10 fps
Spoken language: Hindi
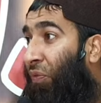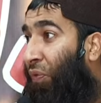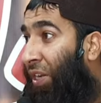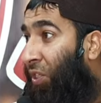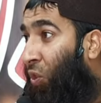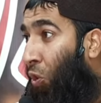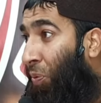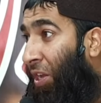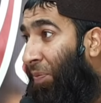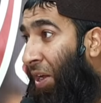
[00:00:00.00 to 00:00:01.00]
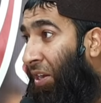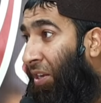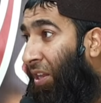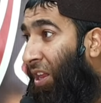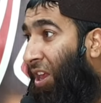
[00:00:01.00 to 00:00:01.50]
फरिश्तों पे ईमान
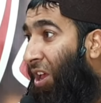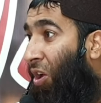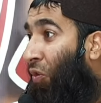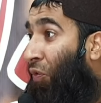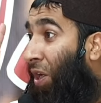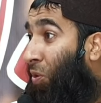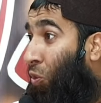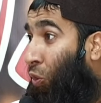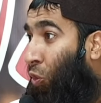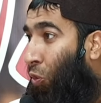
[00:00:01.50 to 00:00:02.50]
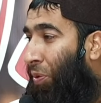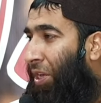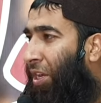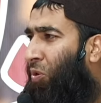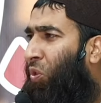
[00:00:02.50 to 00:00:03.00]
व कुतुब
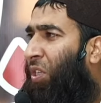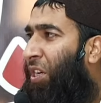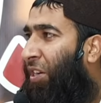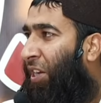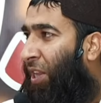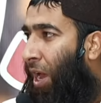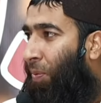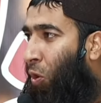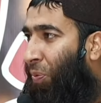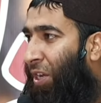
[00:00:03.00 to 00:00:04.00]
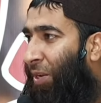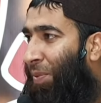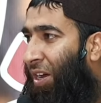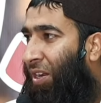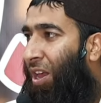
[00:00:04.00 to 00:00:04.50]
ही उसकी किताबों पे
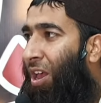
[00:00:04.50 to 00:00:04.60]
ईमान